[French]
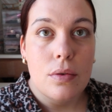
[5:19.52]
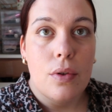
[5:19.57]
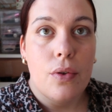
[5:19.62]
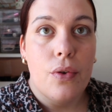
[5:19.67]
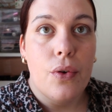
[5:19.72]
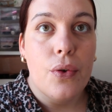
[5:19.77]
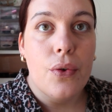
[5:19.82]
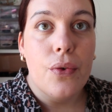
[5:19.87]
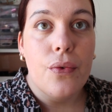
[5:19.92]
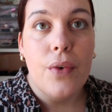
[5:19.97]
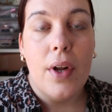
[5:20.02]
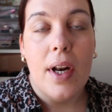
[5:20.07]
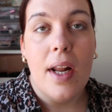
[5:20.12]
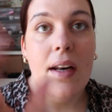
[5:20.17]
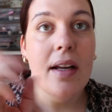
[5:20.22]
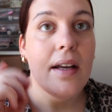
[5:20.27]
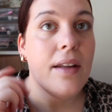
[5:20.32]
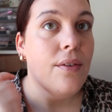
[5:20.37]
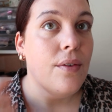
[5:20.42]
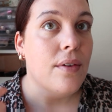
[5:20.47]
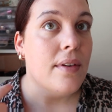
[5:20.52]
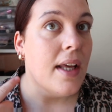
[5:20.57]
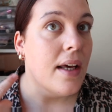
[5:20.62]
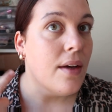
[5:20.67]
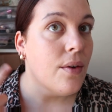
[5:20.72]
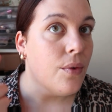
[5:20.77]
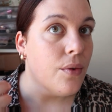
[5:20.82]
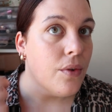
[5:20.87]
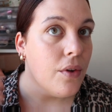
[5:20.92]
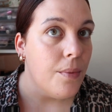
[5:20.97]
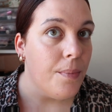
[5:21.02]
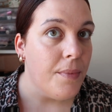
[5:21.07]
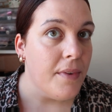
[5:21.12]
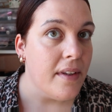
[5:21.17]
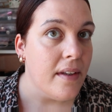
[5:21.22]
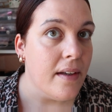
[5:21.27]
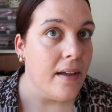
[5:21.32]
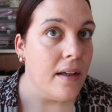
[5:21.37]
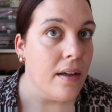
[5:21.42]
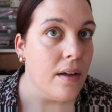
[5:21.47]
Donc voilà le résultat qu'on
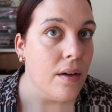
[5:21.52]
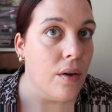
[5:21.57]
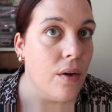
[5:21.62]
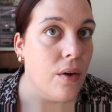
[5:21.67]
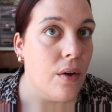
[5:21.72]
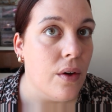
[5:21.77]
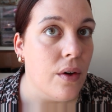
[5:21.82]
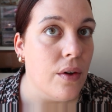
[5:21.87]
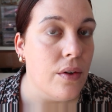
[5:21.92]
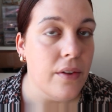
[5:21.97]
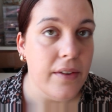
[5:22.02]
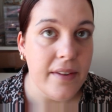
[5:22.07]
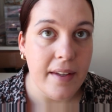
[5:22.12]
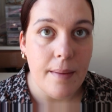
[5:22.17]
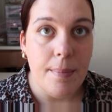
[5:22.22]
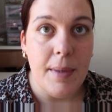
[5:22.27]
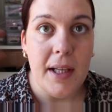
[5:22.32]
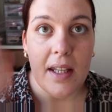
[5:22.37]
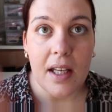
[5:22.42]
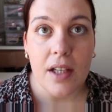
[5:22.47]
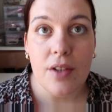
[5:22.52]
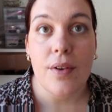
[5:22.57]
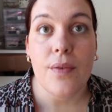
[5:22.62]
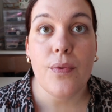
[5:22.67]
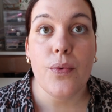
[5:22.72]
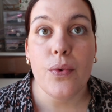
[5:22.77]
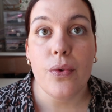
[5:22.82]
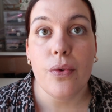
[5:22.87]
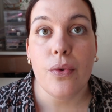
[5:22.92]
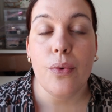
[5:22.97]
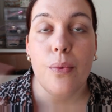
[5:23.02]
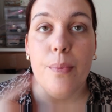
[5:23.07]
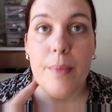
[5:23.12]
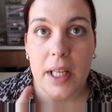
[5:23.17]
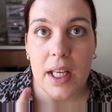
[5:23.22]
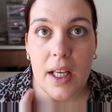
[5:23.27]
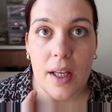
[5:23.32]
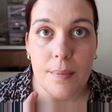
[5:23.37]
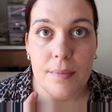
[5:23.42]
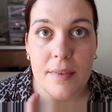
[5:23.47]
obtient euh, de cette manière. Je vais vous
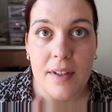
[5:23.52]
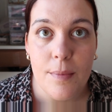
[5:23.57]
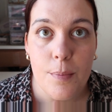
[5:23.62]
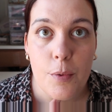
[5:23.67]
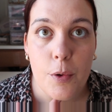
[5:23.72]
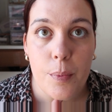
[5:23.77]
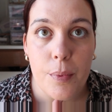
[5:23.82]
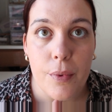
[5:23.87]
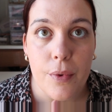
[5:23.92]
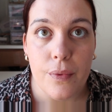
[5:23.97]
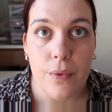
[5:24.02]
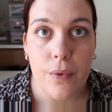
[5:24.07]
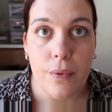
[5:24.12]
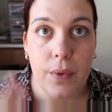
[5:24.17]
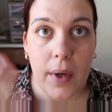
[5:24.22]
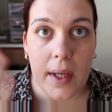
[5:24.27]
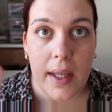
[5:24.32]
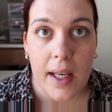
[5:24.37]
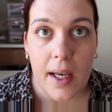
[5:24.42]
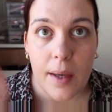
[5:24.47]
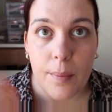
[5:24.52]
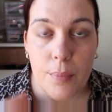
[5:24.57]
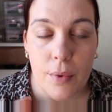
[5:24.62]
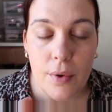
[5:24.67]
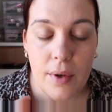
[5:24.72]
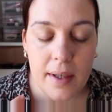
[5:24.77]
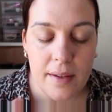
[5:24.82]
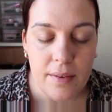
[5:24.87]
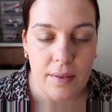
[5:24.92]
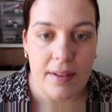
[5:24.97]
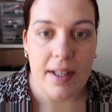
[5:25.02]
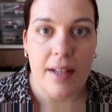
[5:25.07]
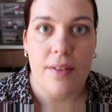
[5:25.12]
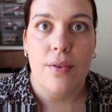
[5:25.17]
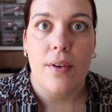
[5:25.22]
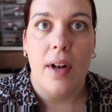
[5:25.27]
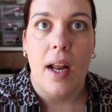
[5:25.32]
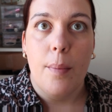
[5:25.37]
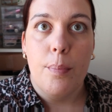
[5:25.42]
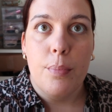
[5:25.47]
zoomer un petit peu pour que vous voyez un peu le résultat
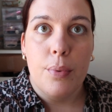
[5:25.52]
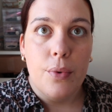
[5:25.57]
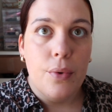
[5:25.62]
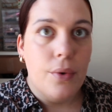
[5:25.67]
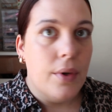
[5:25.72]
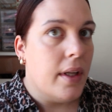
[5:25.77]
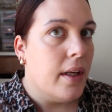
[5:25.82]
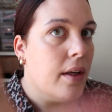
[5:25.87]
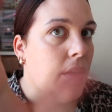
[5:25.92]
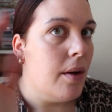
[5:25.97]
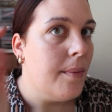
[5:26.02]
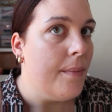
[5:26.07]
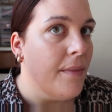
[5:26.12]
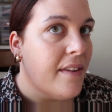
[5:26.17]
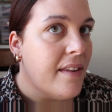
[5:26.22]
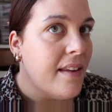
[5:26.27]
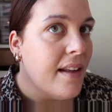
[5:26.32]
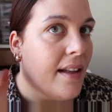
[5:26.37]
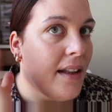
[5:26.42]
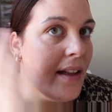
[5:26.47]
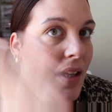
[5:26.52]
sur la peau et comme c'est